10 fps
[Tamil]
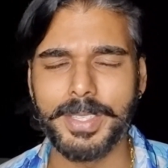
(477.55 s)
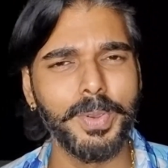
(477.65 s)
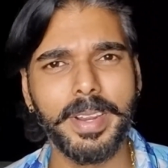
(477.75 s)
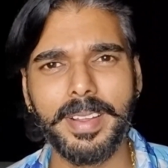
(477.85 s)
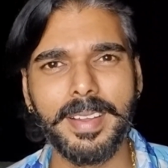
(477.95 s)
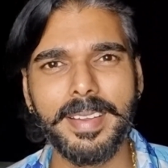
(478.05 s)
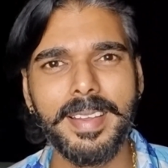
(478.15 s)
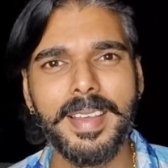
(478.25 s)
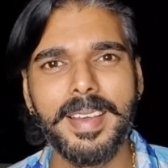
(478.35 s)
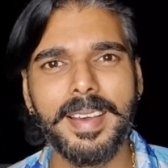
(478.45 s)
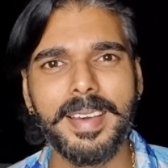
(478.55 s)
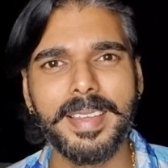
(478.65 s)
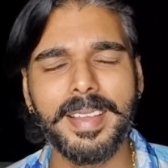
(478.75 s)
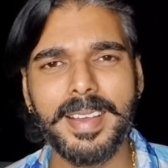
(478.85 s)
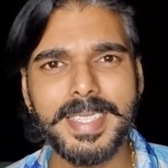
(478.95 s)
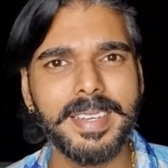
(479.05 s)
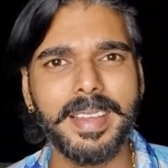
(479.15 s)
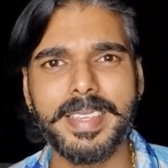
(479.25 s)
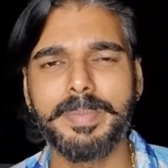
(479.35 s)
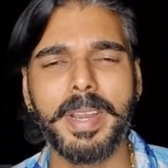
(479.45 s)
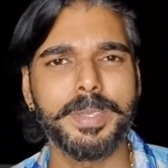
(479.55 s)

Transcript: சொல்லியிருக்காங்க அதுக்கு காசி டாக்கீஸ்